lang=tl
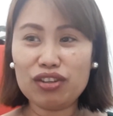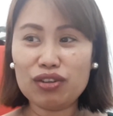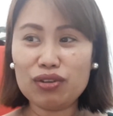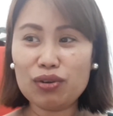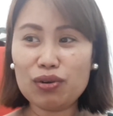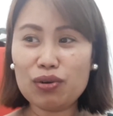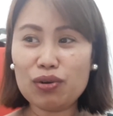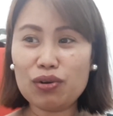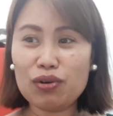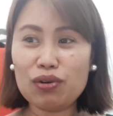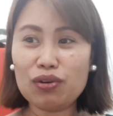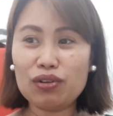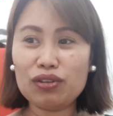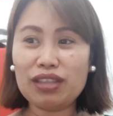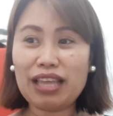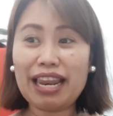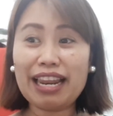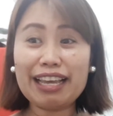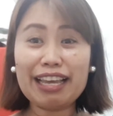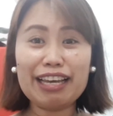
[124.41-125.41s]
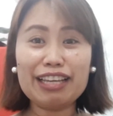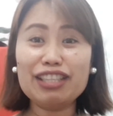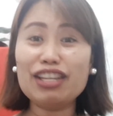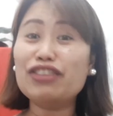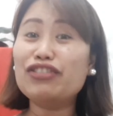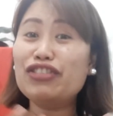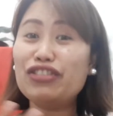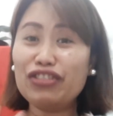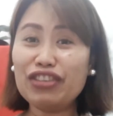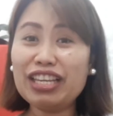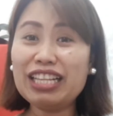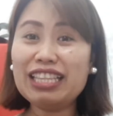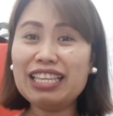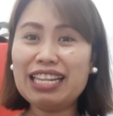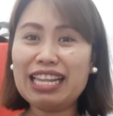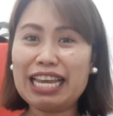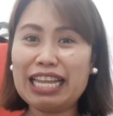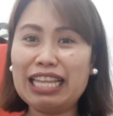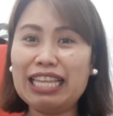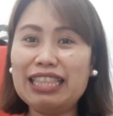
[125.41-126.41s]
So, talagang nafe-feel
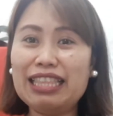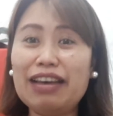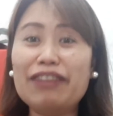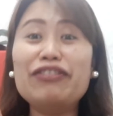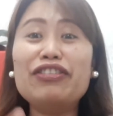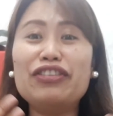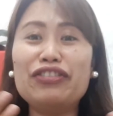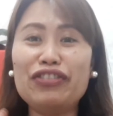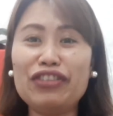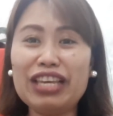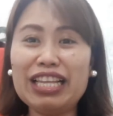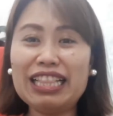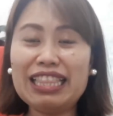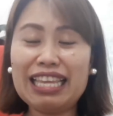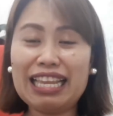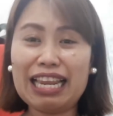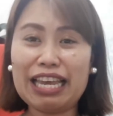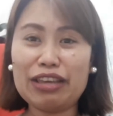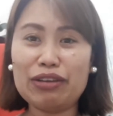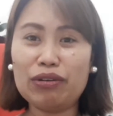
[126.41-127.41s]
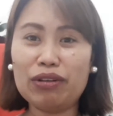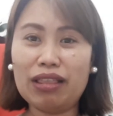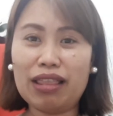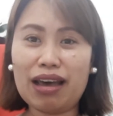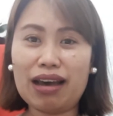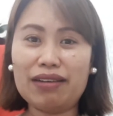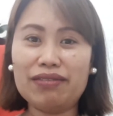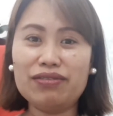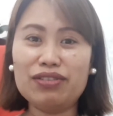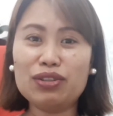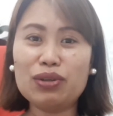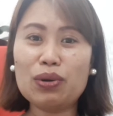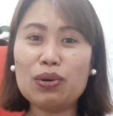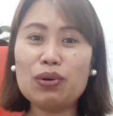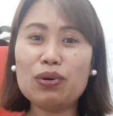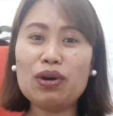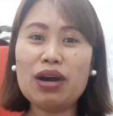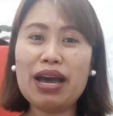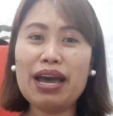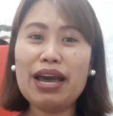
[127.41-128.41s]
nila, nafe-feel nila yung love.
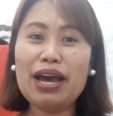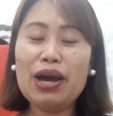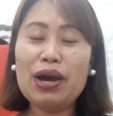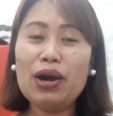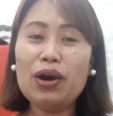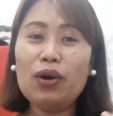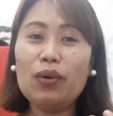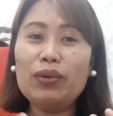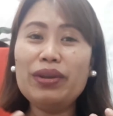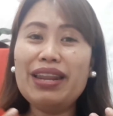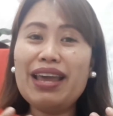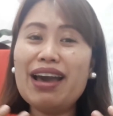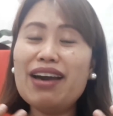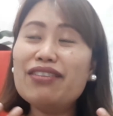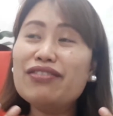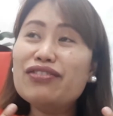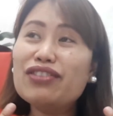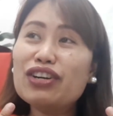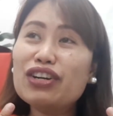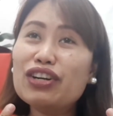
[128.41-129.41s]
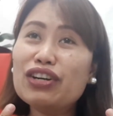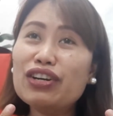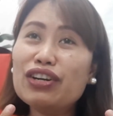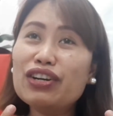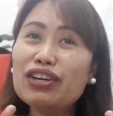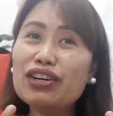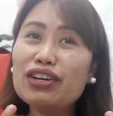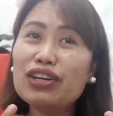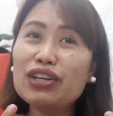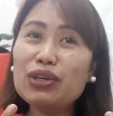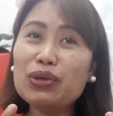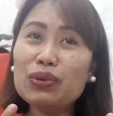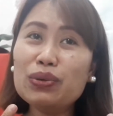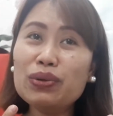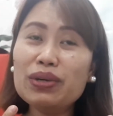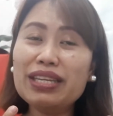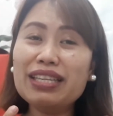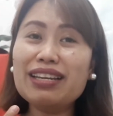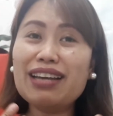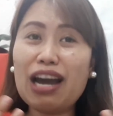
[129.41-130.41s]
So, whenever you
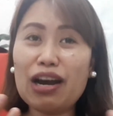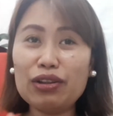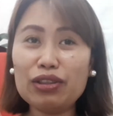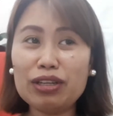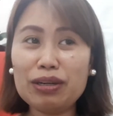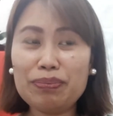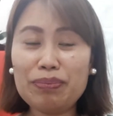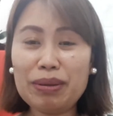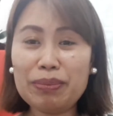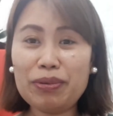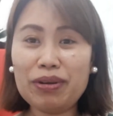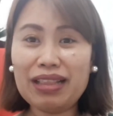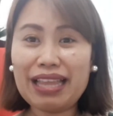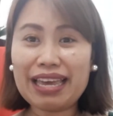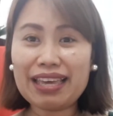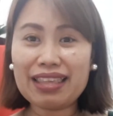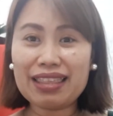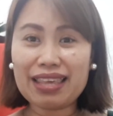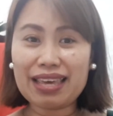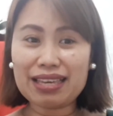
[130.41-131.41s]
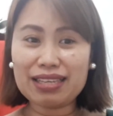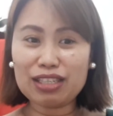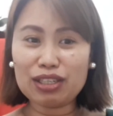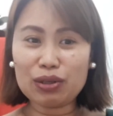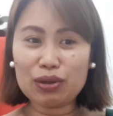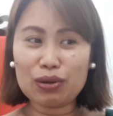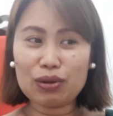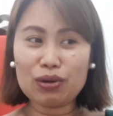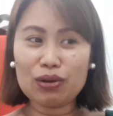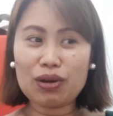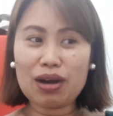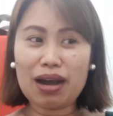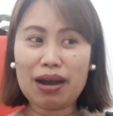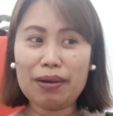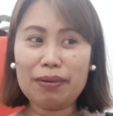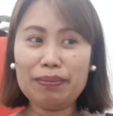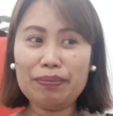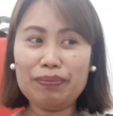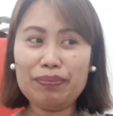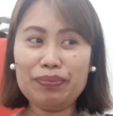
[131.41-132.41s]
encounter people like this, so,
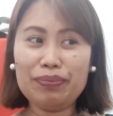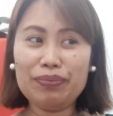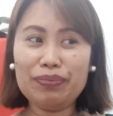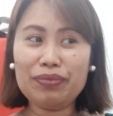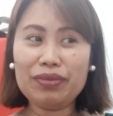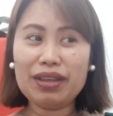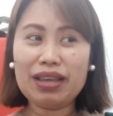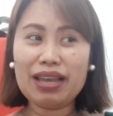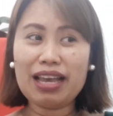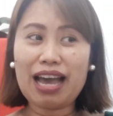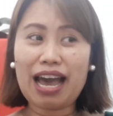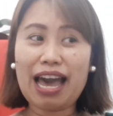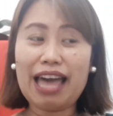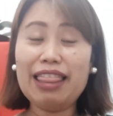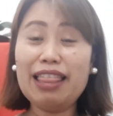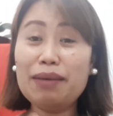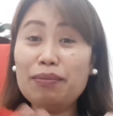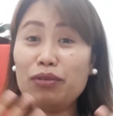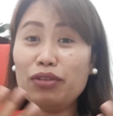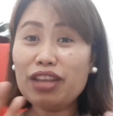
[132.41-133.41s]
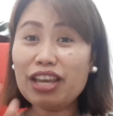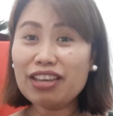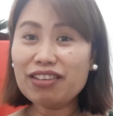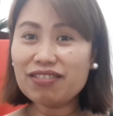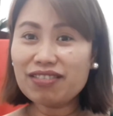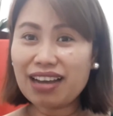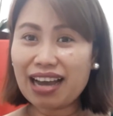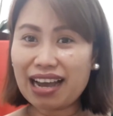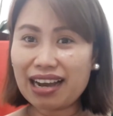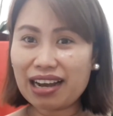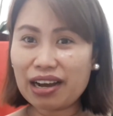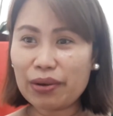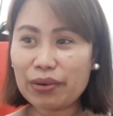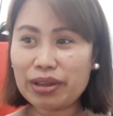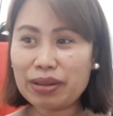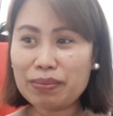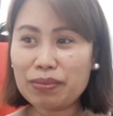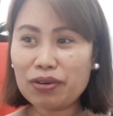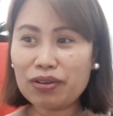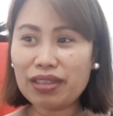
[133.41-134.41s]
um, alam mo na yung
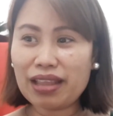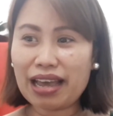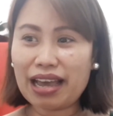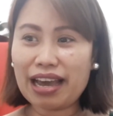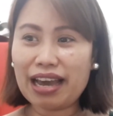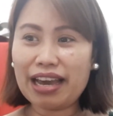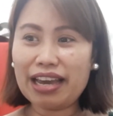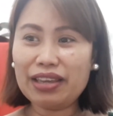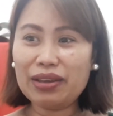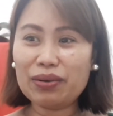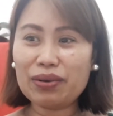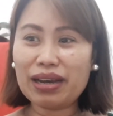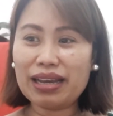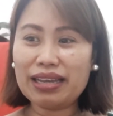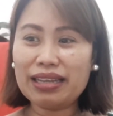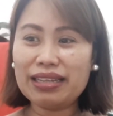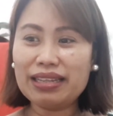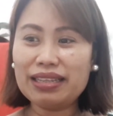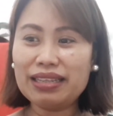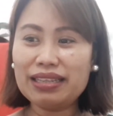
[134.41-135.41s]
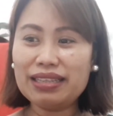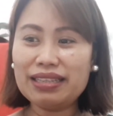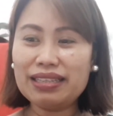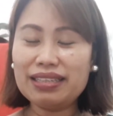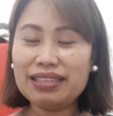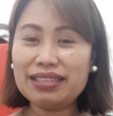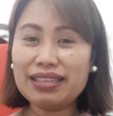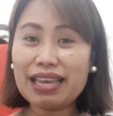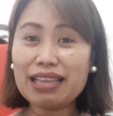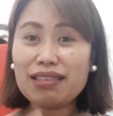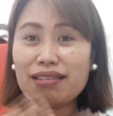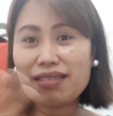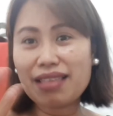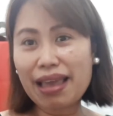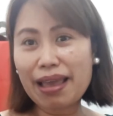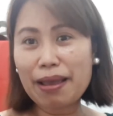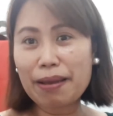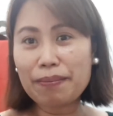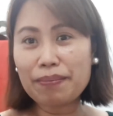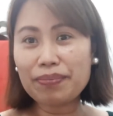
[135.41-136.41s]
gagawin mo na you can say to
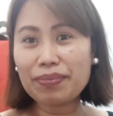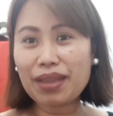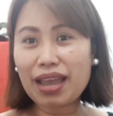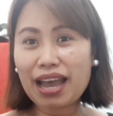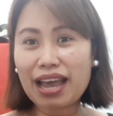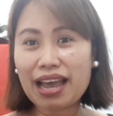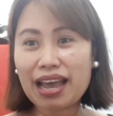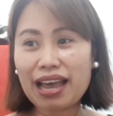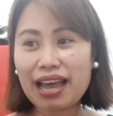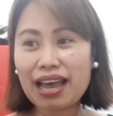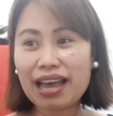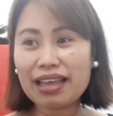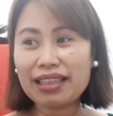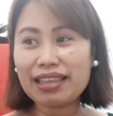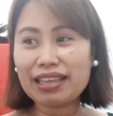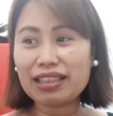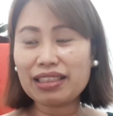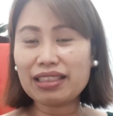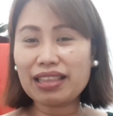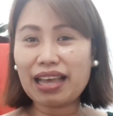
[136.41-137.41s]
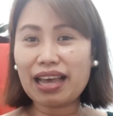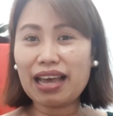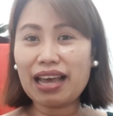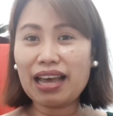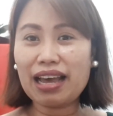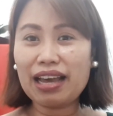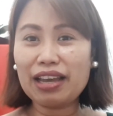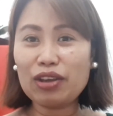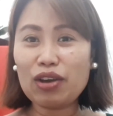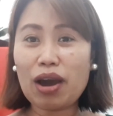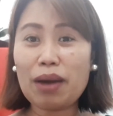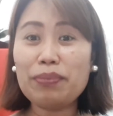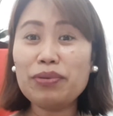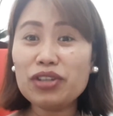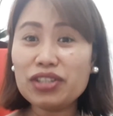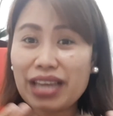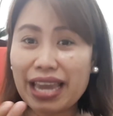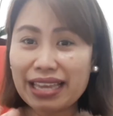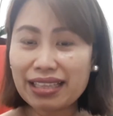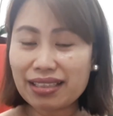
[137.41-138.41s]
them uh, that uh, you
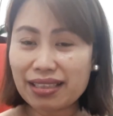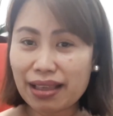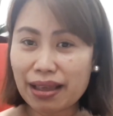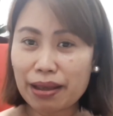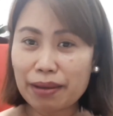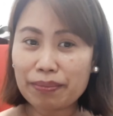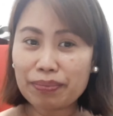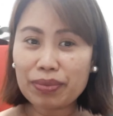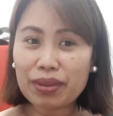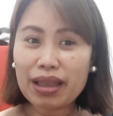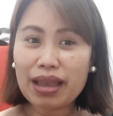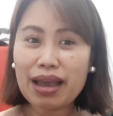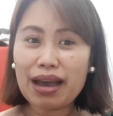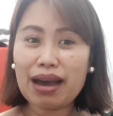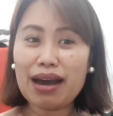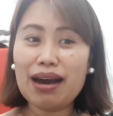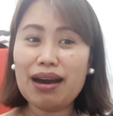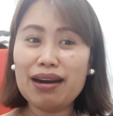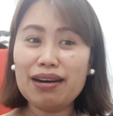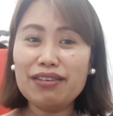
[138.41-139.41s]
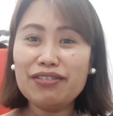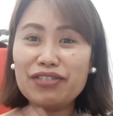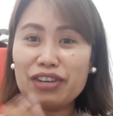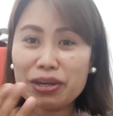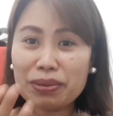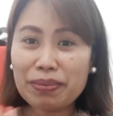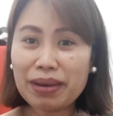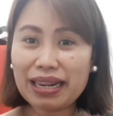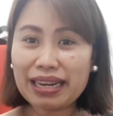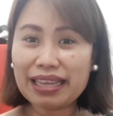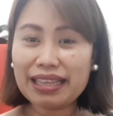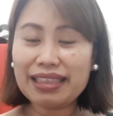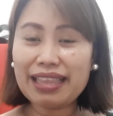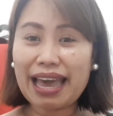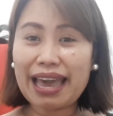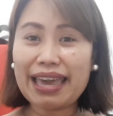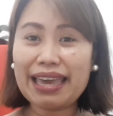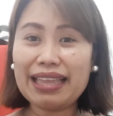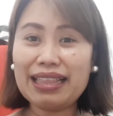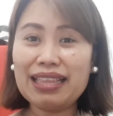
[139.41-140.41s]
appreciate them uh, verbally
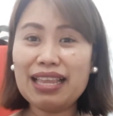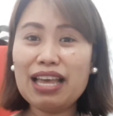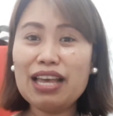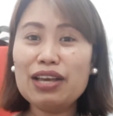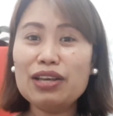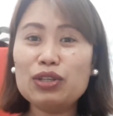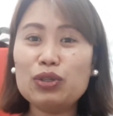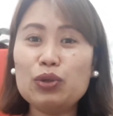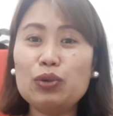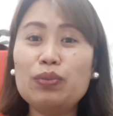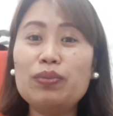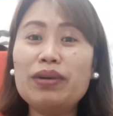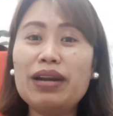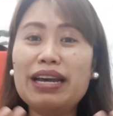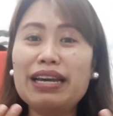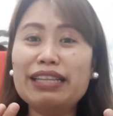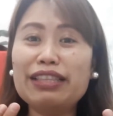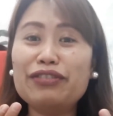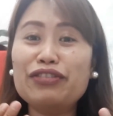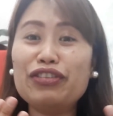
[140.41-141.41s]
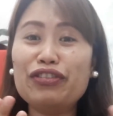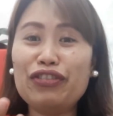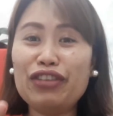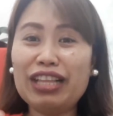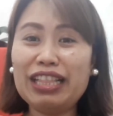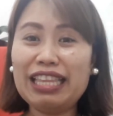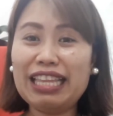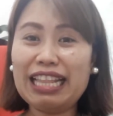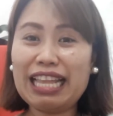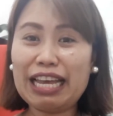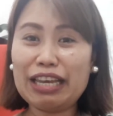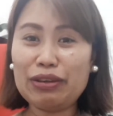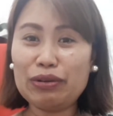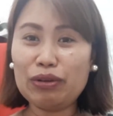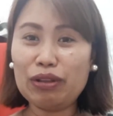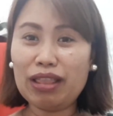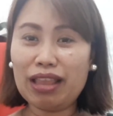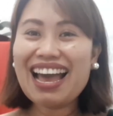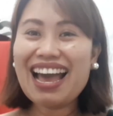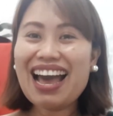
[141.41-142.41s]
dahil sobrang nafe-feel nila
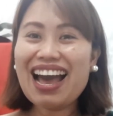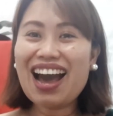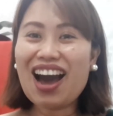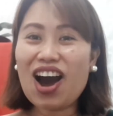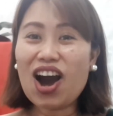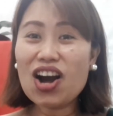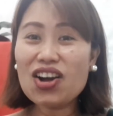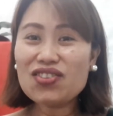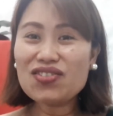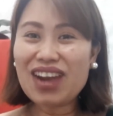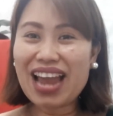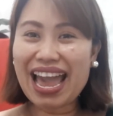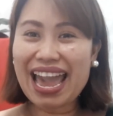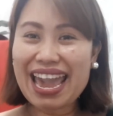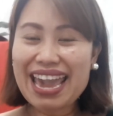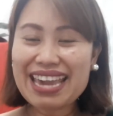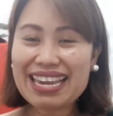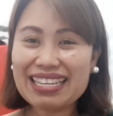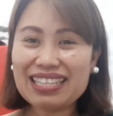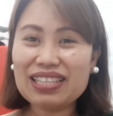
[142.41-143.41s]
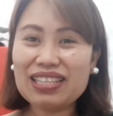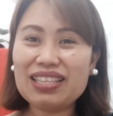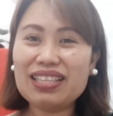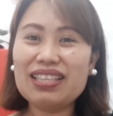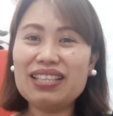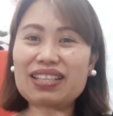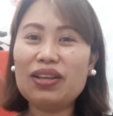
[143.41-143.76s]
yung love. All right.